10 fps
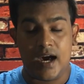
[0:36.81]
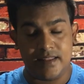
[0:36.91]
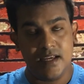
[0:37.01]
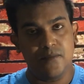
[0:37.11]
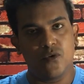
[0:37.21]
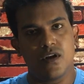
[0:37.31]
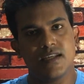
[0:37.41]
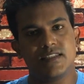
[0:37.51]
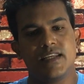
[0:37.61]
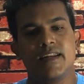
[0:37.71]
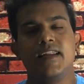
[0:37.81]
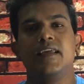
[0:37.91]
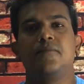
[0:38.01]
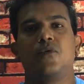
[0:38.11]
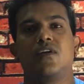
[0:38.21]
அதே போல்
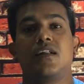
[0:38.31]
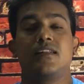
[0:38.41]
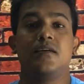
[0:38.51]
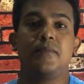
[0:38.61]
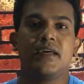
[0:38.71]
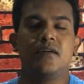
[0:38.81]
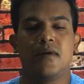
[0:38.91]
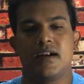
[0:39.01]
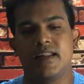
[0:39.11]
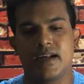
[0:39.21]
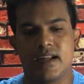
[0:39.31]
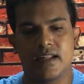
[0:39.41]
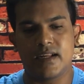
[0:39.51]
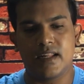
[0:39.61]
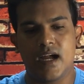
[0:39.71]
சென்னை போன்ற அந்த பெருமாநிலங்கள்
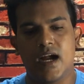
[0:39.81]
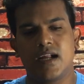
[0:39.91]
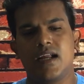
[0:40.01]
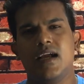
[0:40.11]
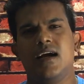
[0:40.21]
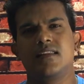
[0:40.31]
இருக்கு இல்லையா அங்கே